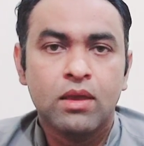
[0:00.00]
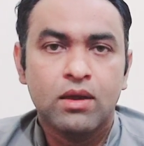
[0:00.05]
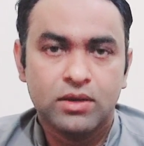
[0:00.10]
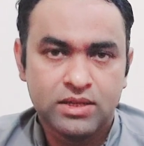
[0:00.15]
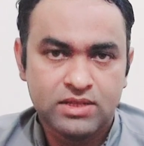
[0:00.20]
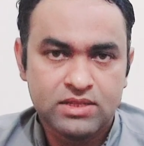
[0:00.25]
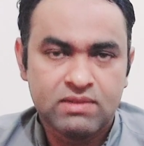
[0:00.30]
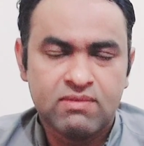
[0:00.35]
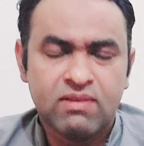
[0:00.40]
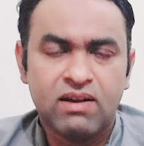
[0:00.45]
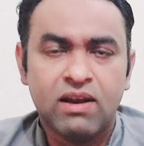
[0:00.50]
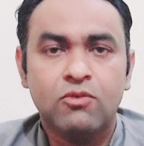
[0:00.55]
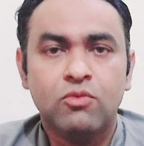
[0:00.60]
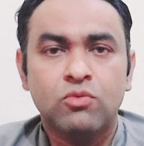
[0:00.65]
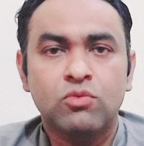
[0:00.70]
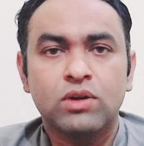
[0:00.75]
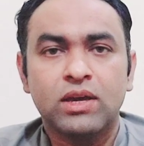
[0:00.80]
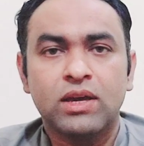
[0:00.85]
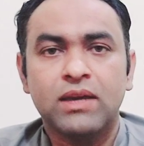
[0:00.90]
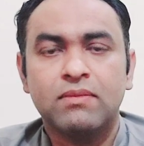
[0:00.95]
ये सवाल
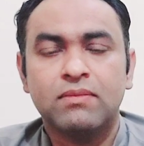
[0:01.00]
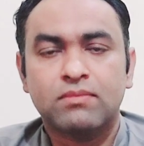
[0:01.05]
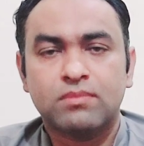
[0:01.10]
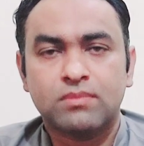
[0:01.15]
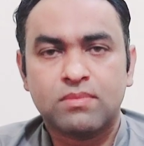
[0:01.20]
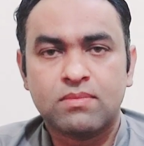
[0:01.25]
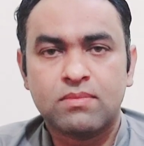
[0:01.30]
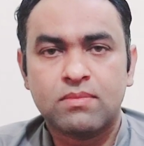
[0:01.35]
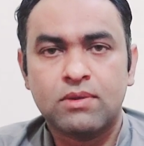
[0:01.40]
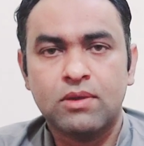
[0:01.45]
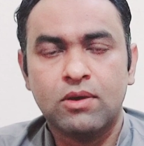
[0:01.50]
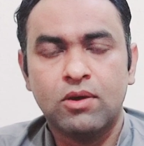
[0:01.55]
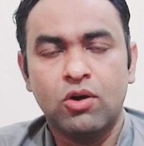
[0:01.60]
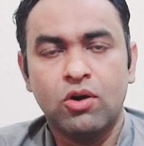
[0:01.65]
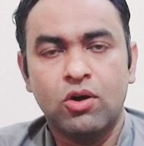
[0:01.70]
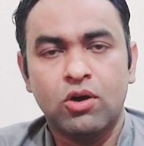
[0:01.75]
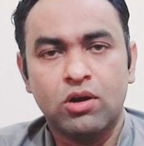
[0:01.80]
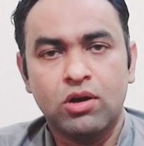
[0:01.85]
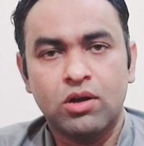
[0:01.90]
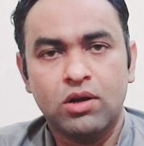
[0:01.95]
होंगे
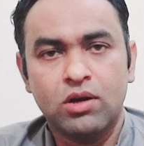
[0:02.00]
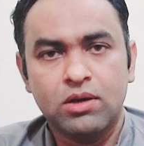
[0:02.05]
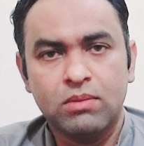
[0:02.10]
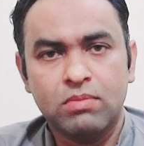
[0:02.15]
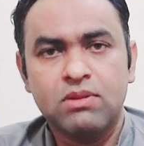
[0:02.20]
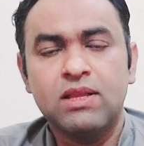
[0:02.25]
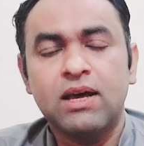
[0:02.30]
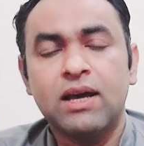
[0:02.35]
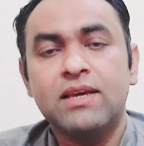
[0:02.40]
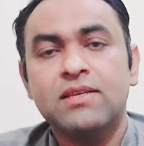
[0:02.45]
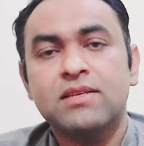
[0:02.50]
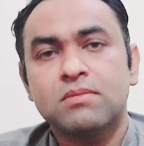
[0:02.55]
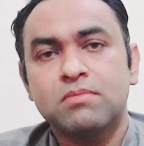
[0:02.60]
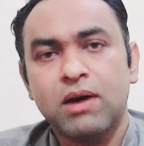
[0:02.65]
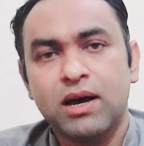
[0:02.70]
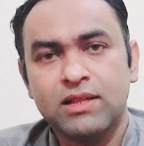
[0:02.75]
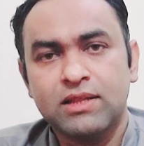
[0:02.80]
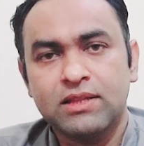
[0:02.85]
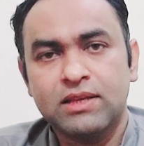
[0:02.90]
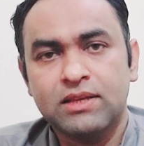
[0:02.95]
और इब्तदाई
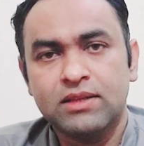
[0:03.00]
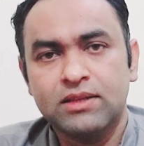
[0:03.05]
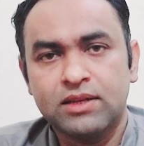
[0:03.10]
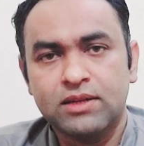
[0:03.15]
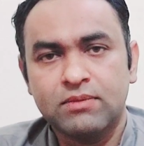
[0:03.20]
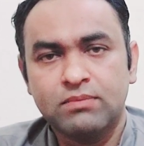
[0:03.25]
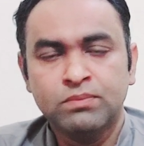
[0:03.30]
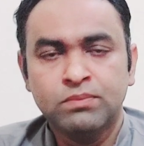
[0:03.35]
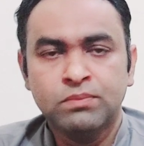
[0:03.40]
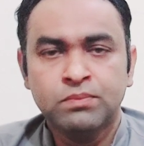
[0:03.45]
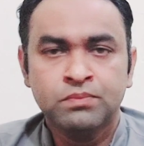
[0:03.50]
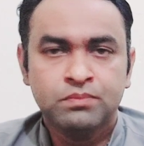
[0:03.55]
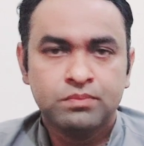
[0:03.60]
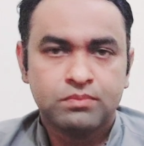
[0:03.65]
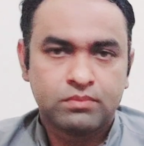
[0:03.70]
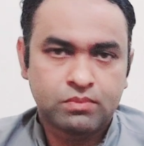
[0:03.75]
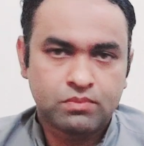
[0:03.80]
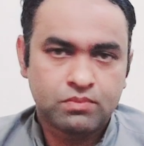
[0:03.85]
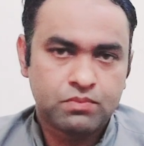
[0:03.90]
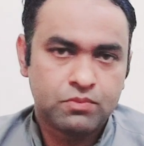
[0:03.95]
समात के अंदर
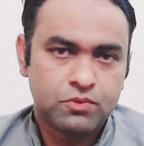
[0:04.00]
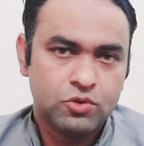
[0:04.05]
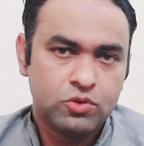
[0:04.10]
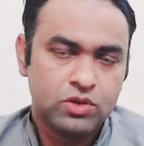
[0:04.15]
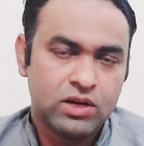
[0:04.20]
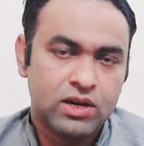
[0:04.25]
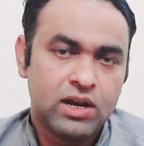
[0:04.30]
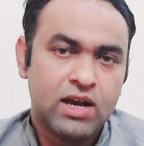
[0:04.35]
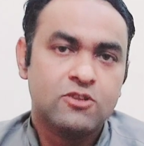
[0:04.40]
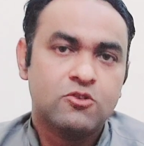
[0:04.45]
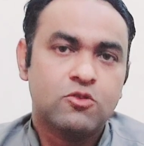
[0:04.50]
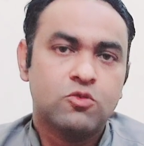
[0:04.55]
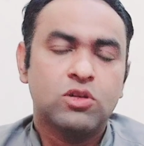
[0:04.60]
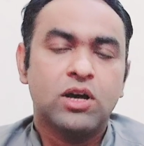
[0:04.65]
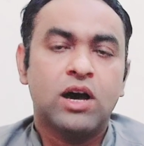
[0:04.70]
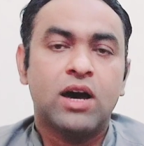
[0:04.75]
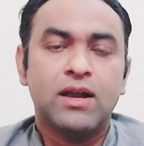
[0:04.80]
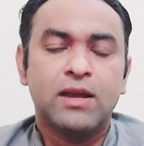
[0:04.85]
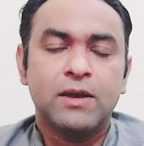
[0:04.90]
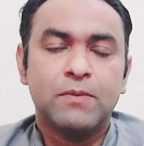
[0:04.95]
जो दरख्वास
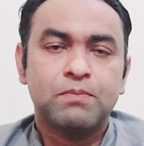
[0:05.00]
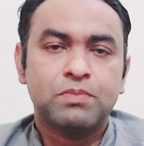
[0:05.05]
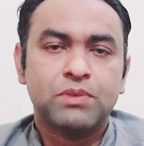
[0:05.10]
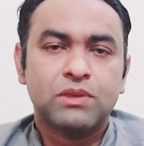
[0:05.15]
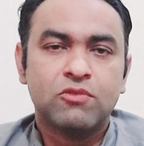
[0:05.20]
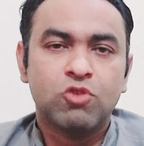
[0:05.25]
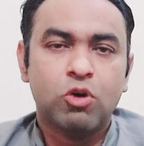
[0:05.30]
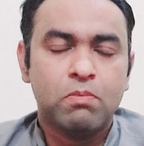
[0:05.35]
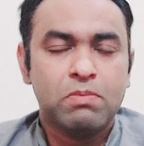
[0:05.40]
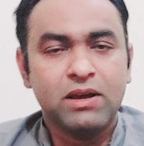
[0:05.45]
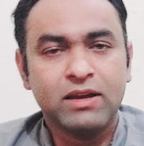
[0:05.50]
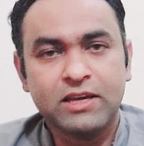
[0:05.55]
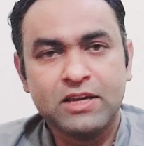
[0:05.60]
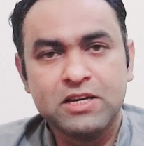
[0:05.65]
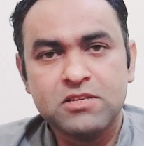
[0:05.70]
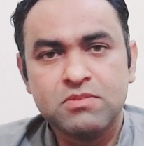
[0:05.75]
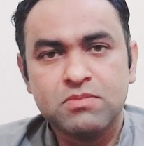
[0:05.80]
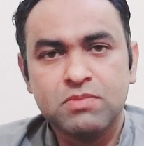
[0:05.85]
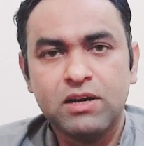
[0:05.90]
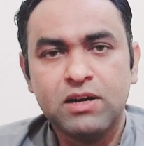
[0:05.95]
गुजार हैं वो अपना
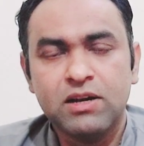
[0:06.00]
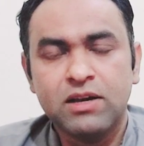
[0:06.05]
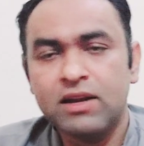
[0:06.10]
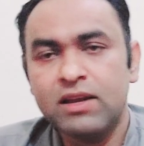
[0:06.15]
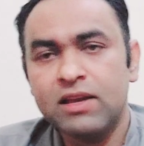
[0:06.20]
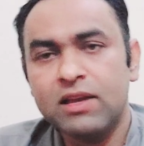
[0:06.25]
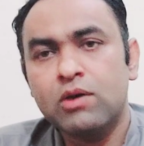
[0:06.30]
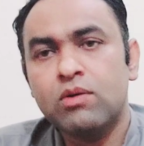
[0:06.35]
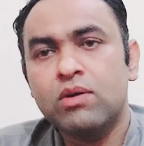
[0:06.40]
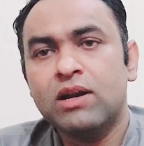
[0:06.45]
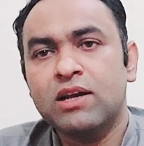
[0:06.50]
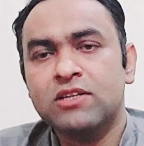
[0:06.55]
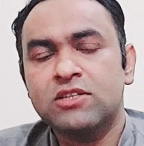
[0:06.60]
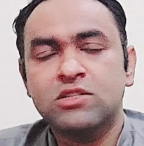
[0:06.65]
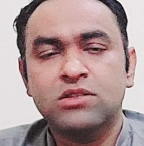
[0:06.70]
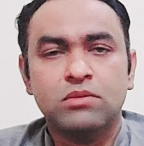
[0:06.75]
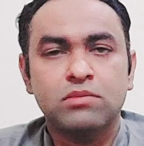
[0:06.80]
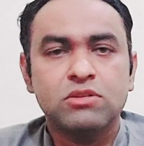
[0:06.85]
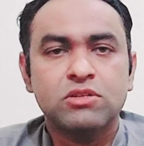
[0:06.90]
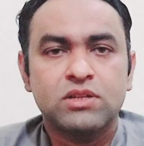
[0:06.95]
केस बिल्ड करेंगे और
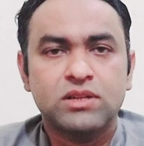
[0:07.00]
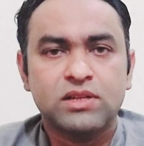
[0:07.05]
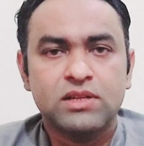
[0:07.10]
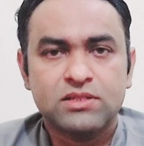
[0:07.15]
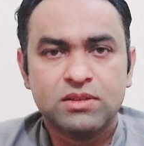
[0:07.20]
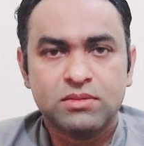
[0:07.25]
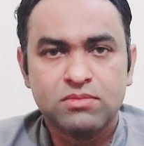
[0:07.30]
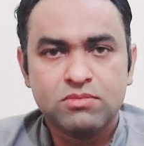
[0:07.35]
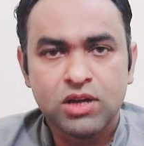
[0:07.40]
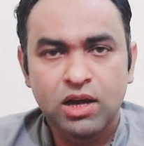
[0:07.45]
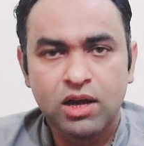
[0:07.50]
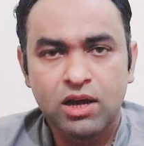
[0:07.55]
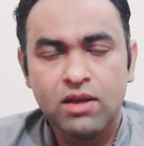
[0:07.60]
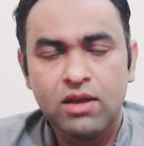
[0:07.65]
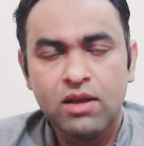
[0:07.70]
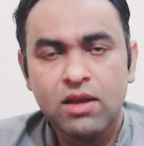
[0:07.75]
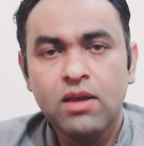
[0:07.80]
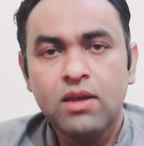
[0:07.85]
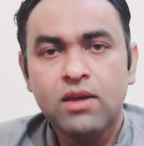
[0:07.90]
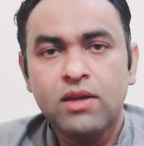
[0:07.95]
इलेक्शन कमीशन ने समझा
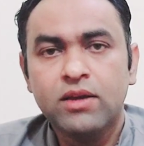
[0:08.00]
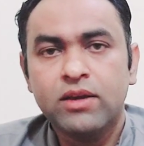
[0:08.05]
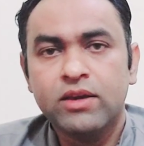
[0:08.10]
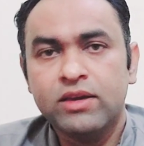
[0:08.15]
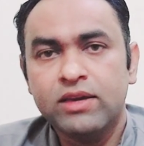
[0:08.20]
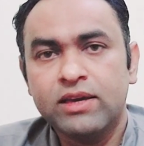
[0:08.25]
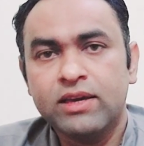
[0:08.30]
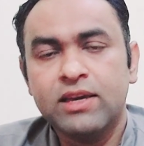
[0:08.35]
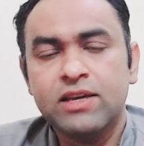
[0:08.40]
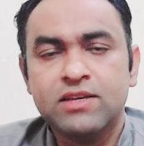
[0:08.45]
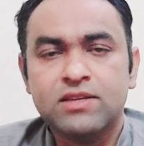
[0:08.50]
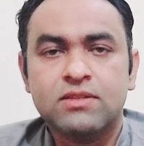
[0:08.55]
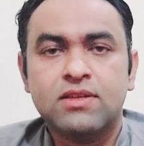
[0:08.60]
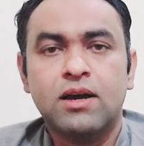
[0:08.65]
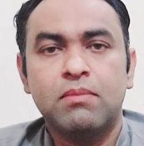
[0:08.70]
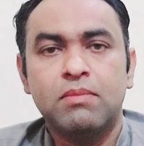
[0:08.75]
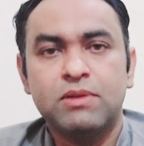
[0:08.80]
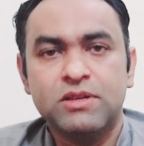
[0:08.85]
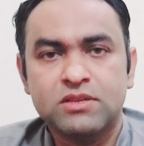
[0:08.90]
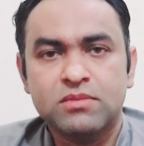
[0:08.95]
कि ये केस
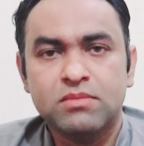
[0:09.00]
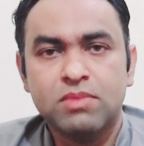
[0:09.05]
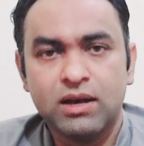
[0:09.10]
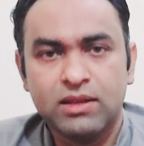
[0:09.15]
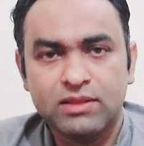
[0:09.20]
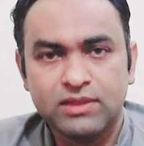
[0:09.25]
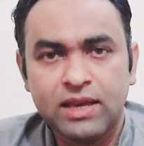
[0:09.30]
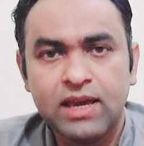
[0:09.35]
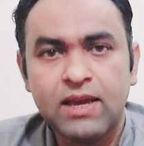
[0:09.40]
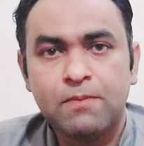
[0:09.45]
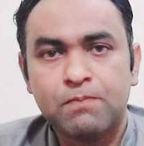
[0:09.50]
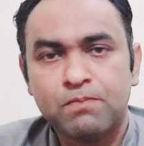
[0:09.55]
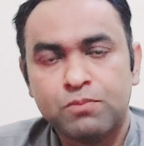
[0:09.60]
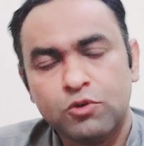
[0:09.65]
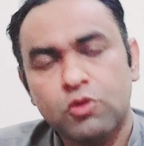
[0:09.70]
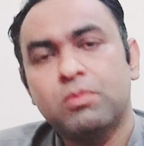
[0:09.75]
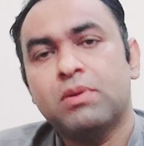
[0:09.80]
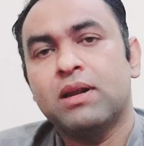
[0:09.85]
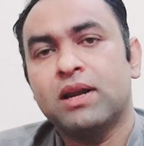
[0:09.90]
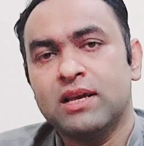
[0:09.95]
काबिल समात है
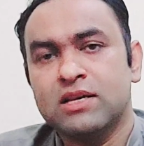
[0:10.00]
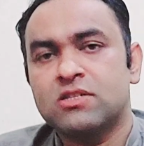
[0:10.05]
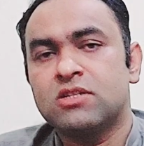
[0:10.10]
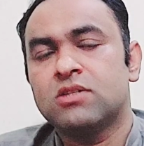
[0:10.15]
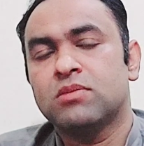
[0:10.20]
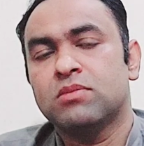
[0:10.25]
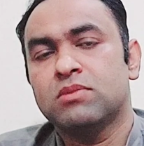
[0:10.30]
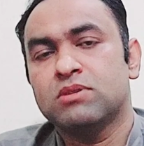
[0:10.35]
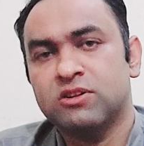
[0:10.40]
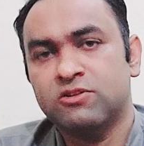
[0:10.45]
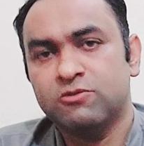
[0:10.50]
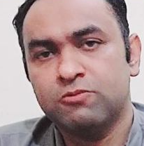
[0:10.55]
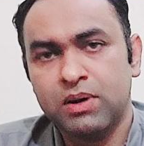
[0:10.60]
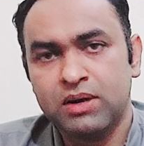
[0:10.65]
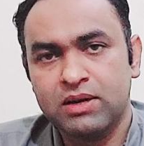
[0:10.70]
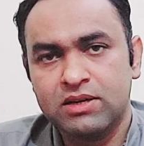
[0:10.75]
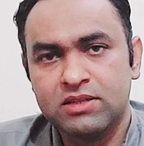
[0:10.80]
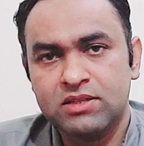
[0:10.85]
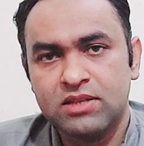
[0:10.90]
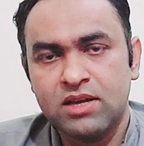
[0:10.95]
तो फिर इलेक्शन कमीशन ऑफ
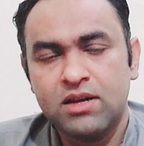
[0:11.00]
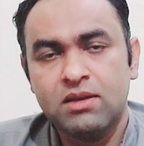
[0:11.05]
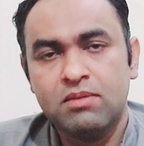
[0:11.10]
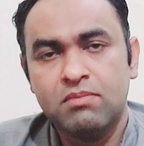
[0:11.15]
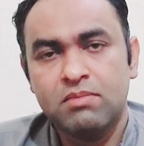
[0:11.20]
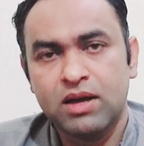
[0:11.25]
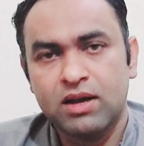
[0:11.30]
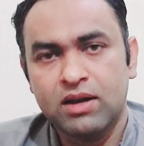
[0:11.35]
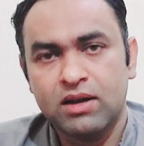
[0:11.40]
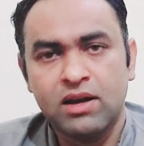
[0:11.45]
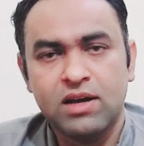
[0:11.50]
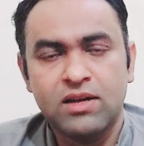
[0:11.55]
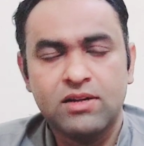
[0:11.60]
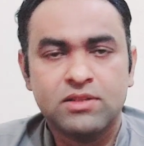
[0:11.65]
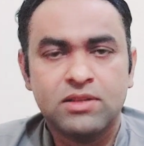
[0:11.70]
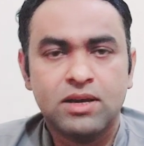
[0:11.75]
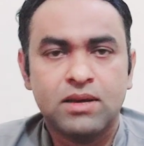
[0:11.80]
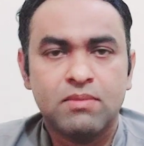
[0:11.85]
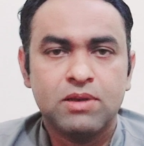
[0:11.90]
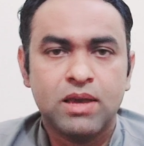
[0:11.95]
पाकिस्तान इमरान खान
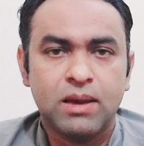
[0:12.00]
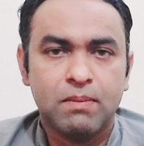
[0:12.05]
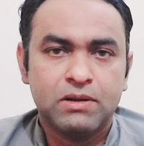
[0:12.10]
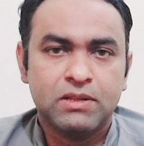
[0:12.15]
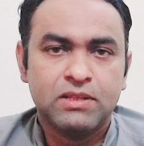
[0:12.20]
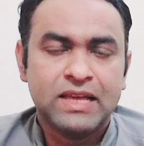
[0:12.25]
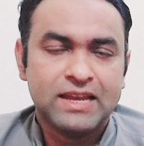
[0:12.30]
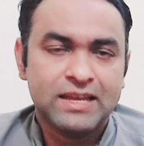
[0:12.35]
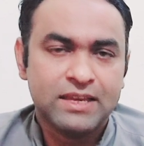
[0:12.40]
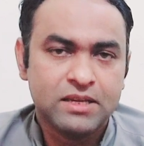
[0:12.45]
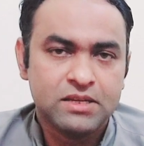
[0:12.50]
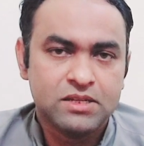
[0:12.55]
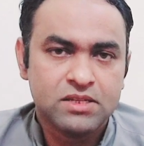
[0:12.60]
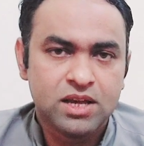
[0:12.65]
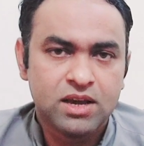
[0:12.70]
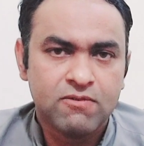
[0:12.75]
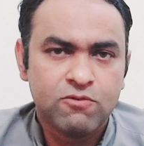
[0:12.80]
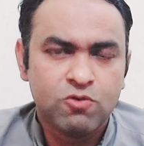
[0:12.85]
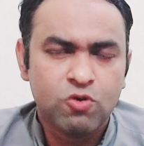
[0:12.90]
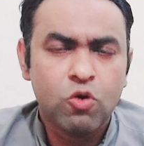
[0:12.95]
साहब या फिर तहरीक
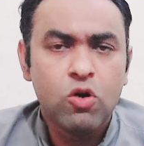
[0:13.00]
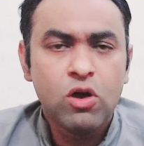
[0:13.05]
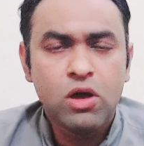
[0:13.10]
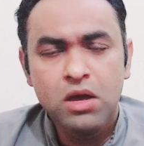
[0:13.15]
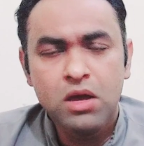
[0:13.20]
इंसाफ को